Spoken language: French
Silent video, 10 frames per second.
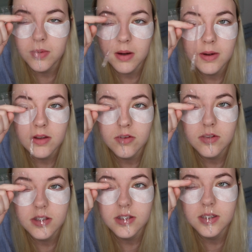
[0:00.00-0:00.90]

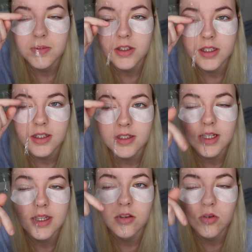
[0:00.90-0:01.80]
permanente ici parce qu'il y a des
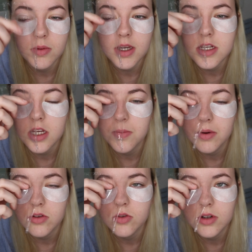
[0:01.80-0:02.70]
cils qui tombaient et j'avais
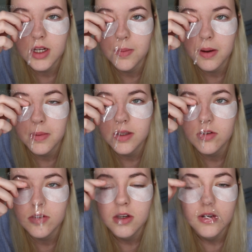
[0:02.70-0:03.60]
peur que du coup avec la
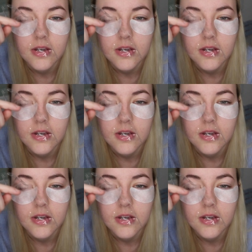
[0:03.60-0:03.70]
permanente,